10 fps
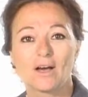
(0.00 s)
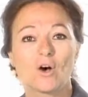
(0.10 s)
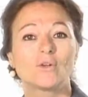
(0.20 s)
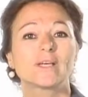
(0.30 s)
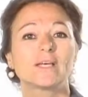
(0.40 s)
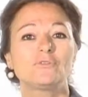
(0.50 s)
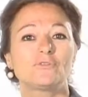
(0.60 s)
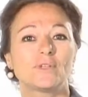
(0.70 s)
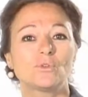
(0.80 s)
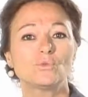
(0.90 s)
André
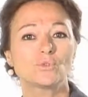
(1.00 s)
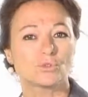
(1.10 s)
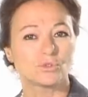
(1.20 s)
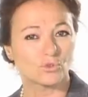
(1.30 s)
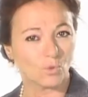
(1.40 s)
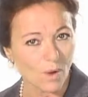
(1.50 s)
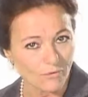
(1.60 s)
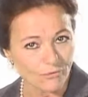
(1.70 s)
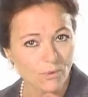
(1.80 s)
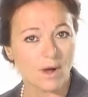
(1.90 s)
fait donc trois
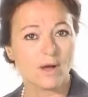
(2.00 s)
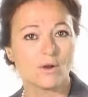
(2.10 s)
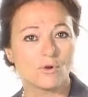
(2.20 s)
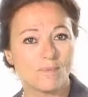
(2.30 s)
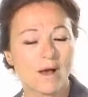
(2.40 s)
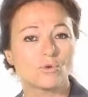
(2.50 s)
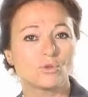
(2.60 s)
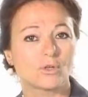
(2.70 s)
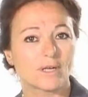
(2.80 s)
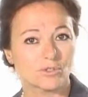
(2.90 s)
fois le
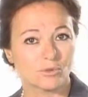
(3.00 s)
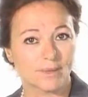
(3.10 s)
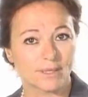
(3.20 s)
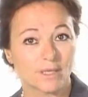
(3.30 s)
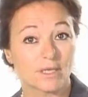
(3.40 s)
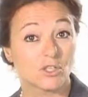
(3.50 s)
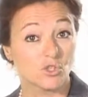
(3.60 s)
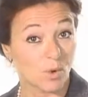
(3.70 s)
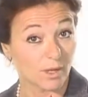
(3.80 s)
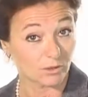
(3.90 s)
parcours dans la semaine,
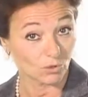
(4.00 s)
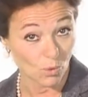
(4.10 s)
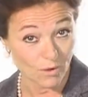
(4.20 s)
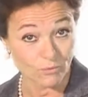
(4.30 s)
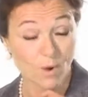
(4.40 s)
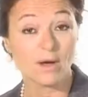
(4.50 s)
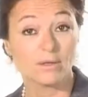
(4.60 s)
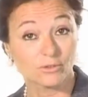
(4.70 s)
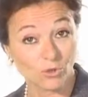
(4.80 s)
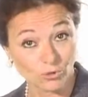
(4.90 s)
soit trois
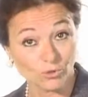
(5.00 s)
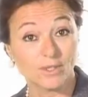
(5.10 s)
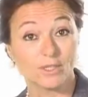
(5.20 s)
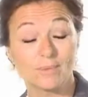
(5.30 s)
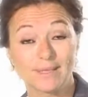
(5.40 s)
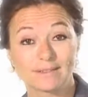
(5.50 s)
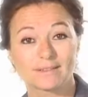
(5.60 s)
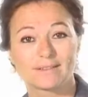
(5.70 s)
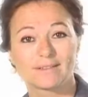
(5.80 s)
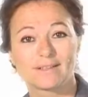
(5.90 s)
fois 32
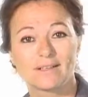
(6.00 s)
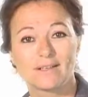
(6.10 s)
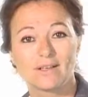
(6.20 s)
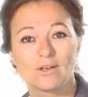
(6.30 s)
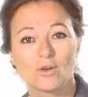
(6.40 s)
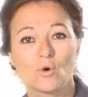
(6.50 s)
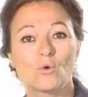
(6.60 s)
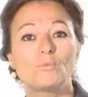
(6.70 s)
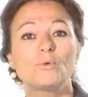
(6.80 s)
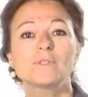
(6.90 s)
km.
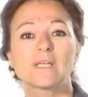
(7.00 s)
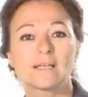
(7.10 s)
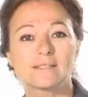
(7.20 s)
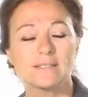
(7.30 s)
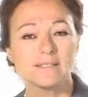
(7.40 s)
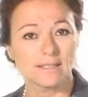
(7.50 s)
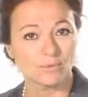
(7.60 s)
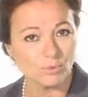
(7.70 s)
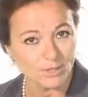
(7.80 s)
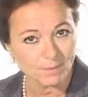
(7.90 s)
On pose ainsi
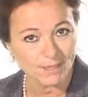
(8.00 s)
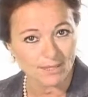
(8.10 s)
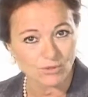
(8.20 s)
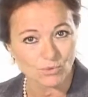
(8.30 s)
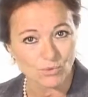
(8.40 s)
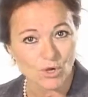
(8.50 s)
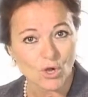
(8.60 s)
cette multiplication.